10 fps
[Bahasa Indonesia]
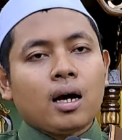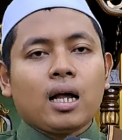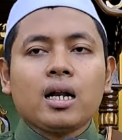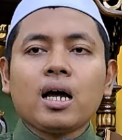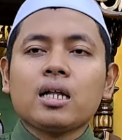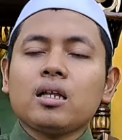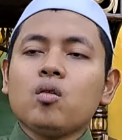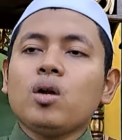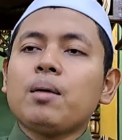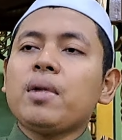Karena
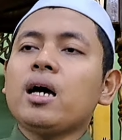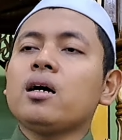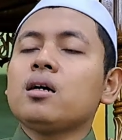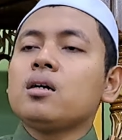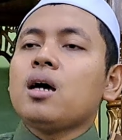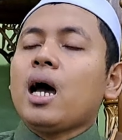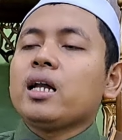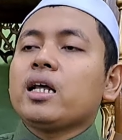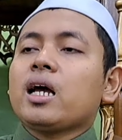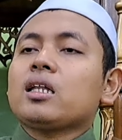kata ulama,
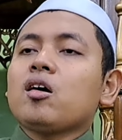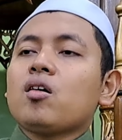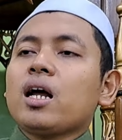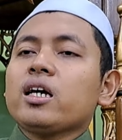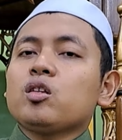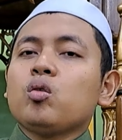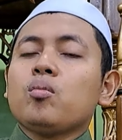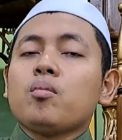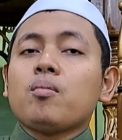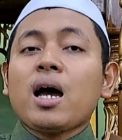andai kata orang
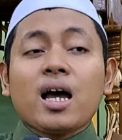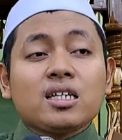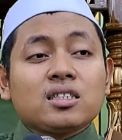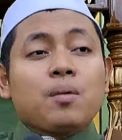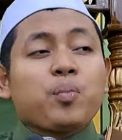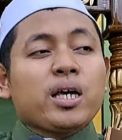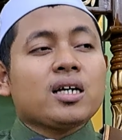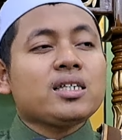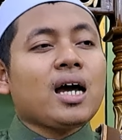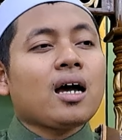itu makan sampai
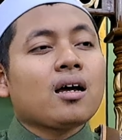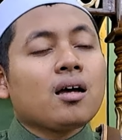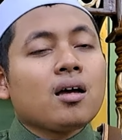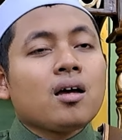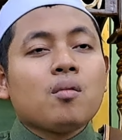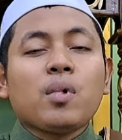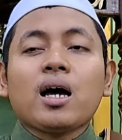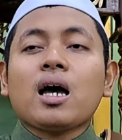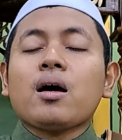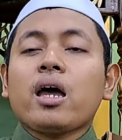kenyang,
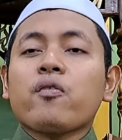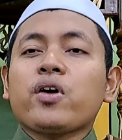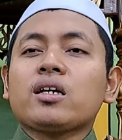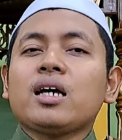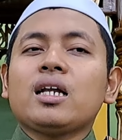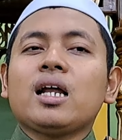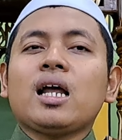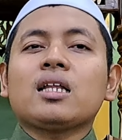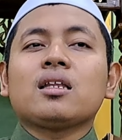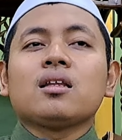maka efeknya
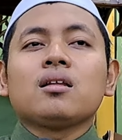adalah